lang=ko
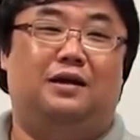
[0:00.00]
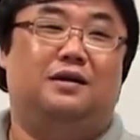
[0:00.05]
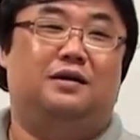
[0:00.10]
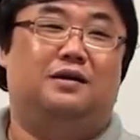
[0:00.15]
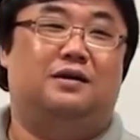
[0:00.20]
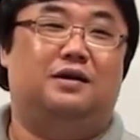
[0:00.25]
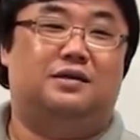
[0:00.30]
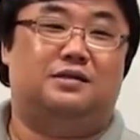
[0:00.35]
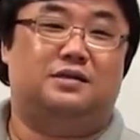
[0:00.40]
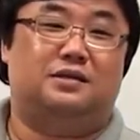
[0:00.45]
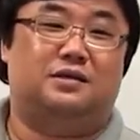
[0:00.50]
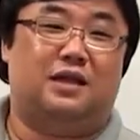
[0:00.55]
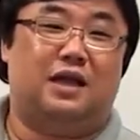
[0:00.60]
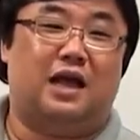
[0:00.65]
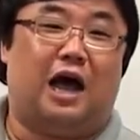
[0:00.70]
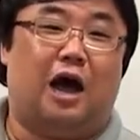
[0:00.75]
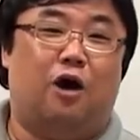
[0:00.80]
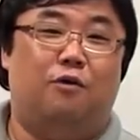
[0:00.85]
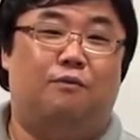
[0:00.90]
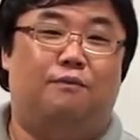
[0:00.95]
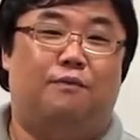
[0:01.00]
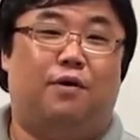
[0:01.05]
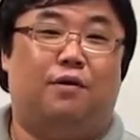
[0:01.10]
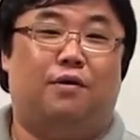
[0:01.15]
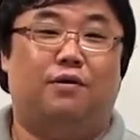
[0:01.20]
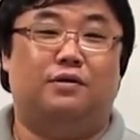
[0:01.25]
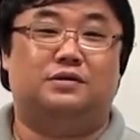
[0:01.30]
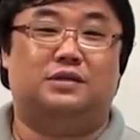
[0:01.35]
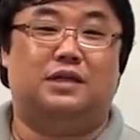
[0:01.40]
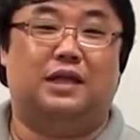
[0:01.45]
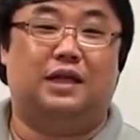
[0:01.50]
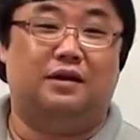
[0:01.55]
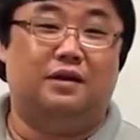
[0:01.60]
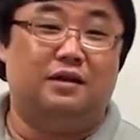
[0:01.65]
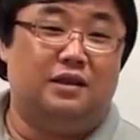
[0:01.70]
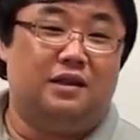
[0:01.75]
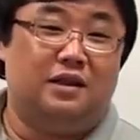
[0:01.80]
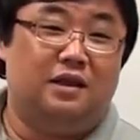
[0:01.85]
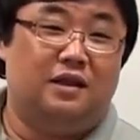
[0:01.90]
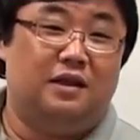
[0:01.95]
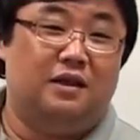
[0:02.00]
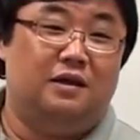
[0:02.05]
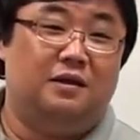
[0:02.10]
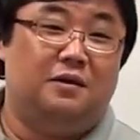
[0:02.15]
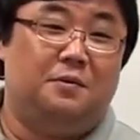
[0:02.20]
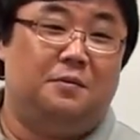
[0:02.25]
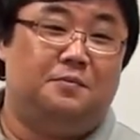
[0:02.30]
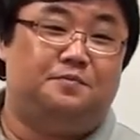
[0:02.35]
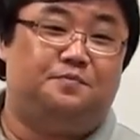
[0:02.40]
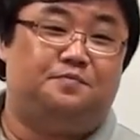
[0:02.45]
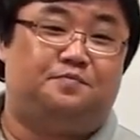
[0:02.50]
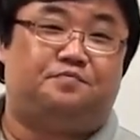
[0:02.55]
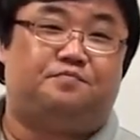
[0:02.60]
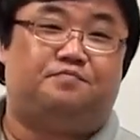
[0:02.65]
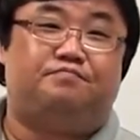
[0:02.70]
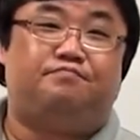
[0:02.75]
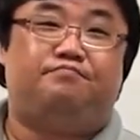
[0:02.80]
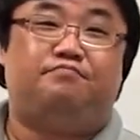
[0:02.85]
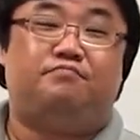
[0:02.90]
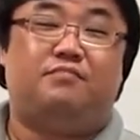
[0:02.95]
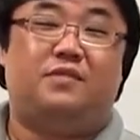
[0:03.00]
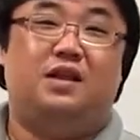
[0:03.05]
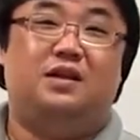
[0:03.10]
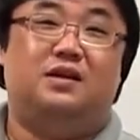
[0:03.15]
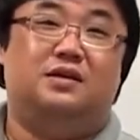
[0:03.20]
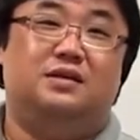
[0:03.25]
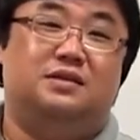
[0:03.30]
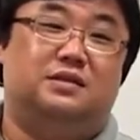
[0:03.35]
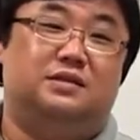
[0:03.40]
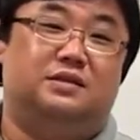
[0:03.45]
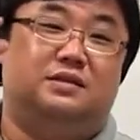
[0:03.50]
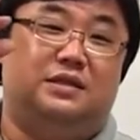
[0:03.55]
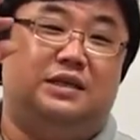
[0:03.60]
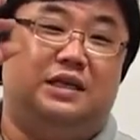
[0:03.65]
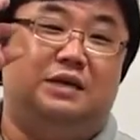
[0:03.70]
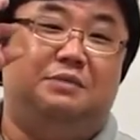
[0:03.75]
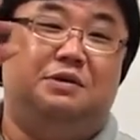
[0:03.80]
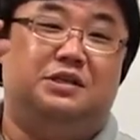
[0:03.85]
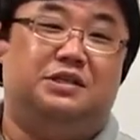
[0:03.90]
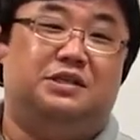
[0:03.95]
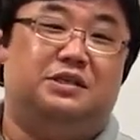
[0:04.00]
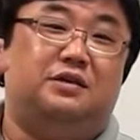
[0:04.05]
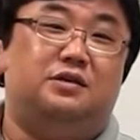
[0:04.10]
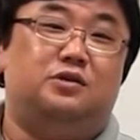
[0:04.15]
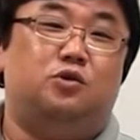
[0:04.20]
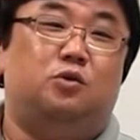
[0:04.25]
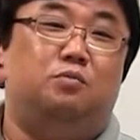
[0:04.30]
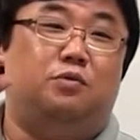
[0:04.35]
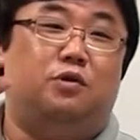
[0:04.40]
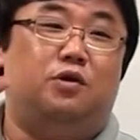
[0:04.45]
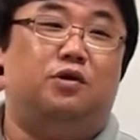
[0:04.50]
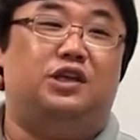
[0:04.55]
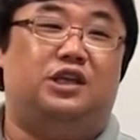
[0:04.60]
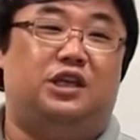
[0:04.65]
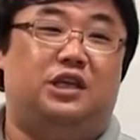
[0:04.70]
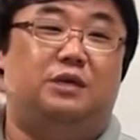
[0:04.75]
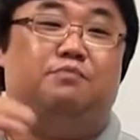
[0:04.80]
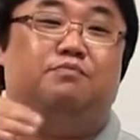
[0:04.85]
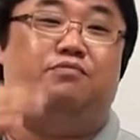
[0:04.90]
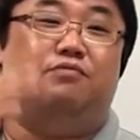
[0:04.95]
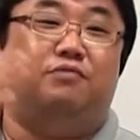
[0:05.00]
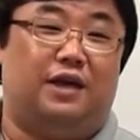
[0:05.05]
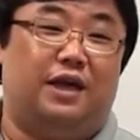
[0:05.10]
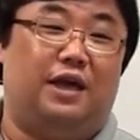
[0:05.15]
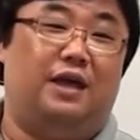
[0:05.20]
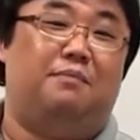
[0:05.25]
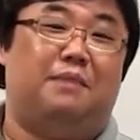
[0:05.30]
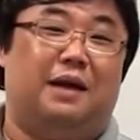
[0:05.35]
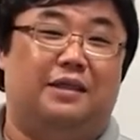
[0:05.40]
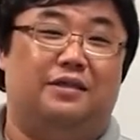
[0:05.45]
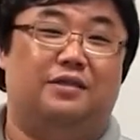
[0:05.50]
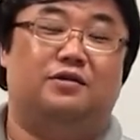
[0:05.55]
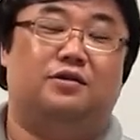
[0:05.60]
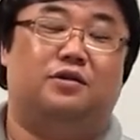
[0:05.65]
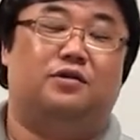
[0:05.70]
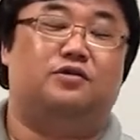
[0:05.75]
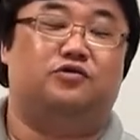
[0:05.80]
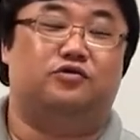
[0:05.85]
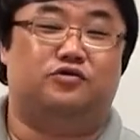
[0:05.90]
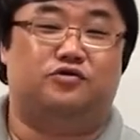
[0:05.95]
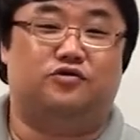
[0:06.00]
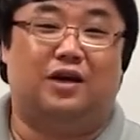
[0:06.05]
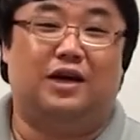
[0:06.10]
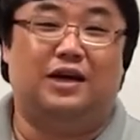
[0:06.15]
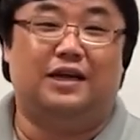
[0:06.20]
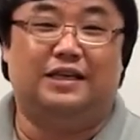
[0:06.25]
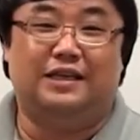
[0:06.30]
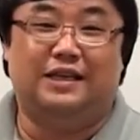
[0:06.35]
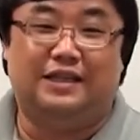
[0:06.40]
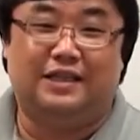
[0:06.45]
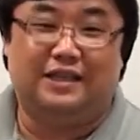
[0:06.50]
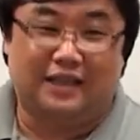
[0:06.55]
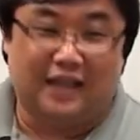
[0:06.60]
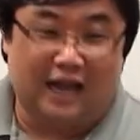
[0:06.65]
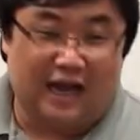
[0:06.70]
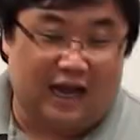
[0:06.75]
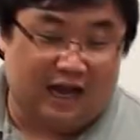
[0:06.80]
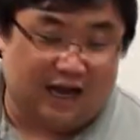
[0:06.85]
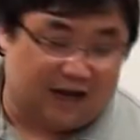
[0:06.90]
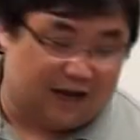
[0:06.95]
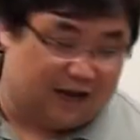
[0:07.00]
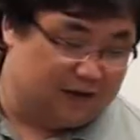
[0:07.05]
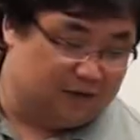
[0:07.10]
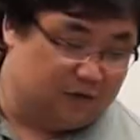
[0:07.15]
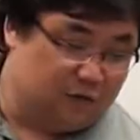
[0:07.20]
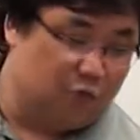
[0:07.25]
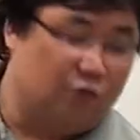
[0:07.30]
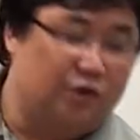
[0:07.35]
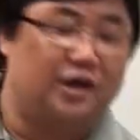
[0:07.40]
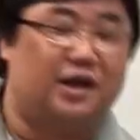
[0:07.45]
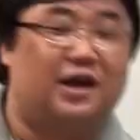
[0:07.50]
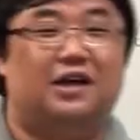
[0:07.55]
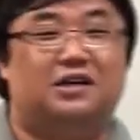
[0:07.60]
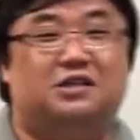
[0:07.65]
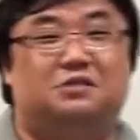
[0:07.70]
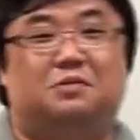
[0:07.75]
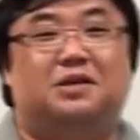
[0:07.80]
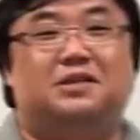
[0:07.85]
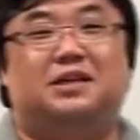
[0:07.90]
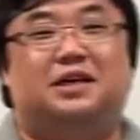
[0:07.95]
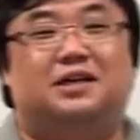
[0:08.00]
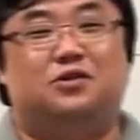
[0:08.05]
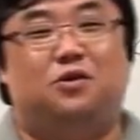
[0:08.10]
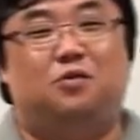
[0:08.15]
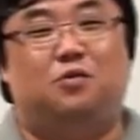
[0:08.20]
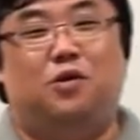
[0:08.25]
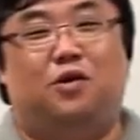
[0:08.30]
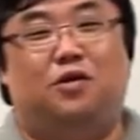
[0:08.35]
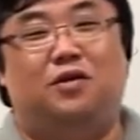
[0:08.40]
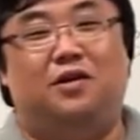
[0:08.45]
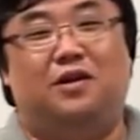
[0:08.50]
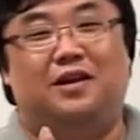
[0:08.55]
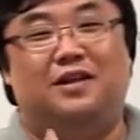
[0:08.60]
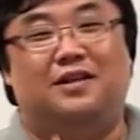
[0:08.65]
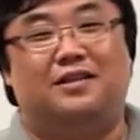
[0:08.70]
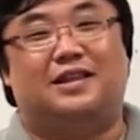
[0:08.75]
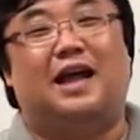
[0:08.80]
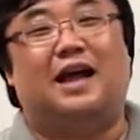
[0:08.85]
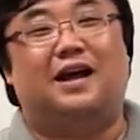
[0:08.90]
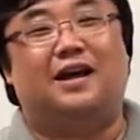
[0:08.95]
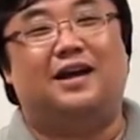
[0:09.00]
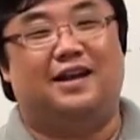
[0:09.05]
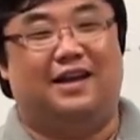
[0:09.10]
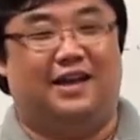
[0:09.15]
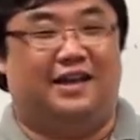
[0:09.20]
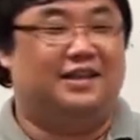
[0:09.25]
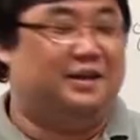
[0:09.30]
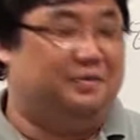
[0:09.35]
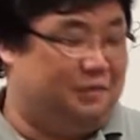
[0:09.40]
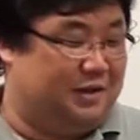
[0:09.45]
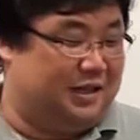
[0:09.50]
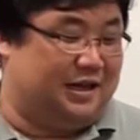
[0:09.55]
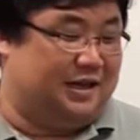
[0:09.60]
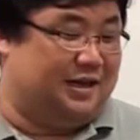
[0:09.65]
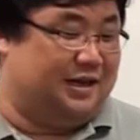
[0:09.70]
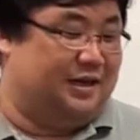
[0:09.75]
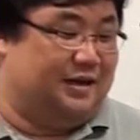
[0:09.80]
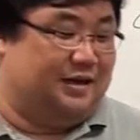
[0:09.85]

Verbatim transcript: 그랬을 때 아웃 포커스 되는 그 이미지를 좀 더 이쁘게 만들어 줄 수가 있다. 여기까지만 제가 설명을 딱 해드립니다.